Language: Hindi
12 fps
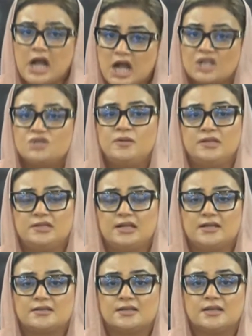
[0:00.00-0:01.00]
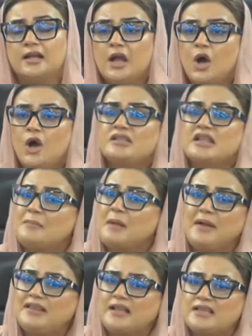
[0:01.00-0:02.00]
आज भी एतराज है और
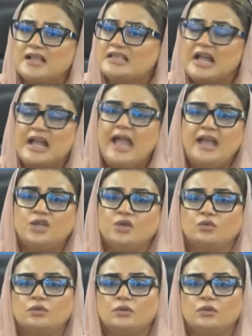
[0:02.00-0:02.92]
इस्लामाबाद में जलसा है क्यों